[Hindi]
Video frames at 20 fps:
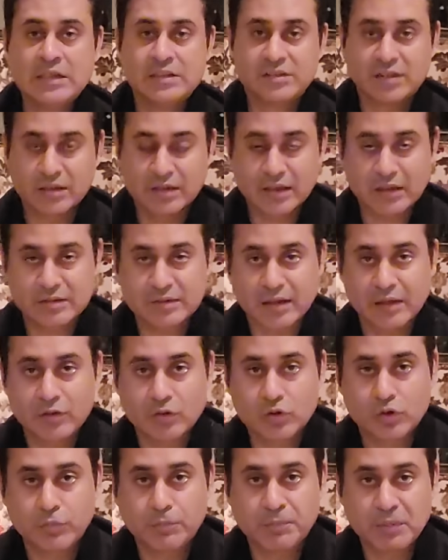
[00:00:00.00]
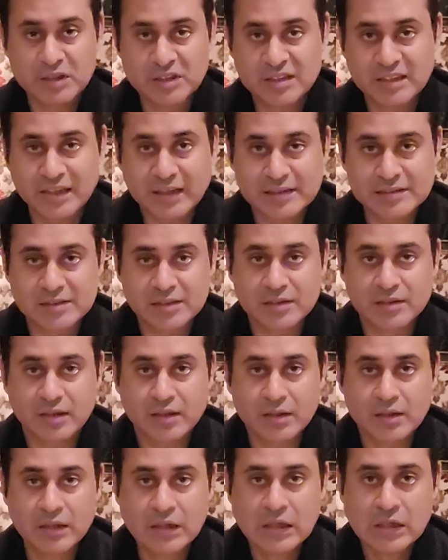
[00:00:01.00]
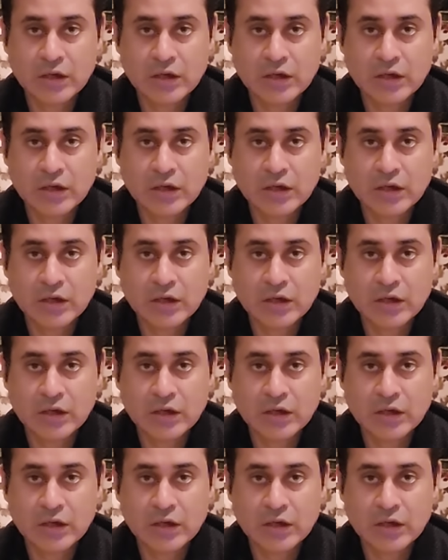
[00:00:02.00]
जिनका ताल्लुक पी टी आई से था